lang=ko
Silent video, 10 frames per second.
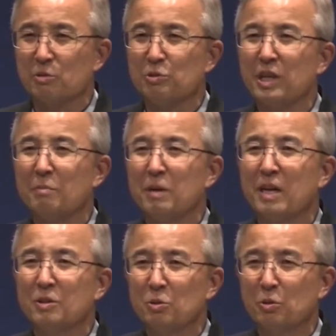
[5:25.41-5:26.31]
우리가
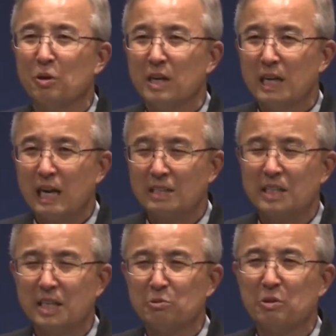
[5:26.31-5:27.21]
또
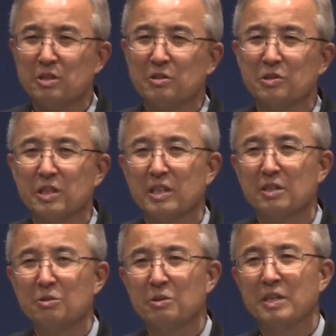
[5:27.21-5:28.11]
갖게 되는
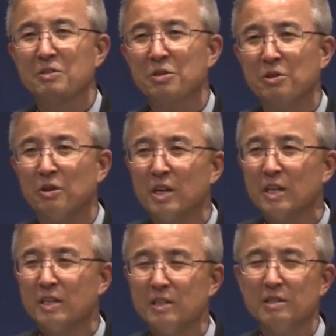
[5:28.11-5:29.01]
거잖아요. 그래서
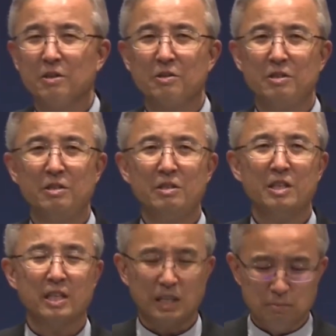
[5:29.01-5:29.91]

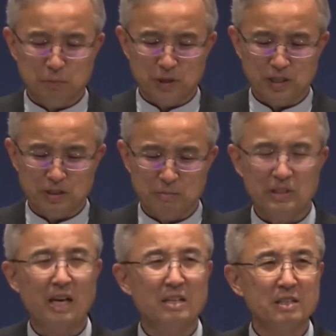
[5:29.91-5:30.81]
그거를 기뻐해야
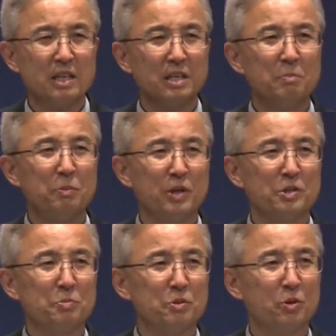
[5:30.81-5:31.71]
됩니다. 항상
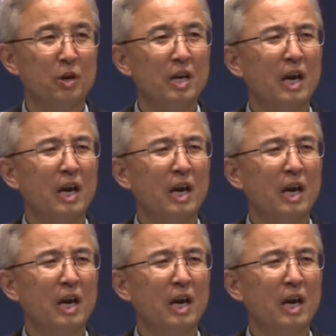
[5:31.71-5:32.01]
기뻐하십시오.